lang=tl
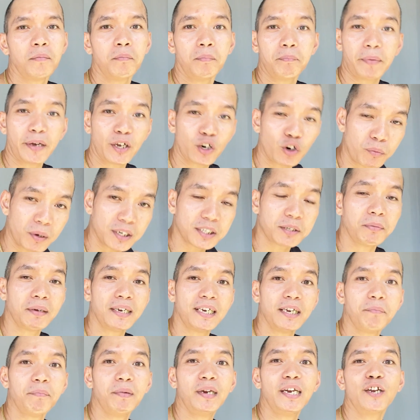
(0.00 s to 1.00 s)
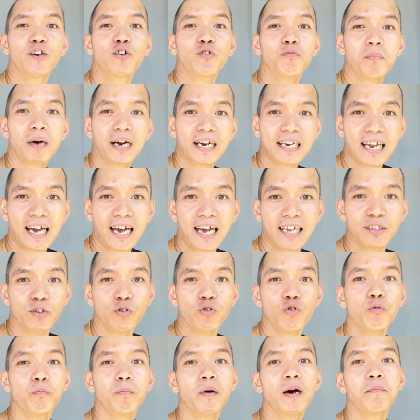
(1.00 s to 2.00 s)
Pero mas pinipili kong maglakad
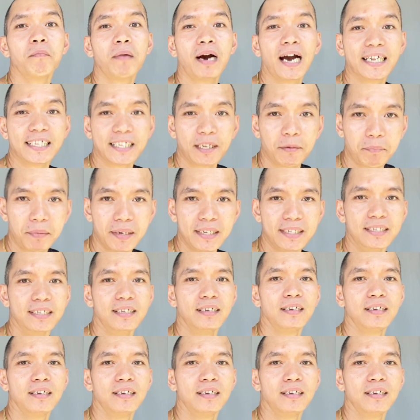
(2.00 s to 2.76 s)
upang makatipid.